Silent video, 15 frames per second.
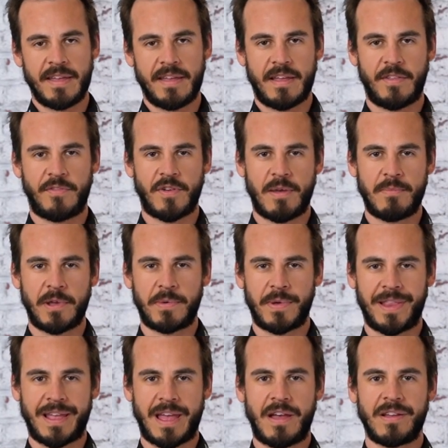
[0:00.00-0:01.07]
hat Fabio
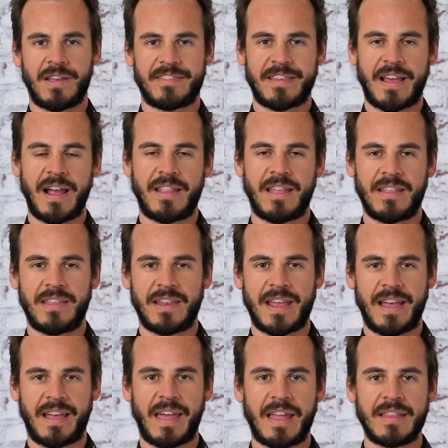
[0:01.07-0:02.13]
Quattararo gesagt, hat er da
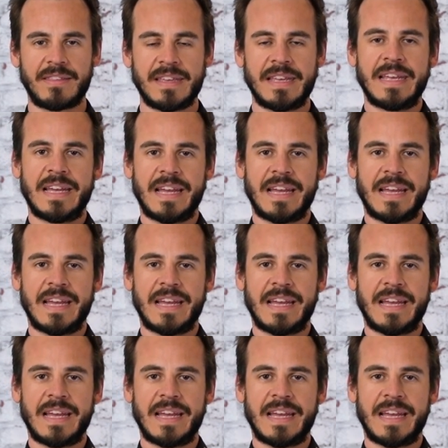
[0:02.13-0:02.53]
erkannt spannend.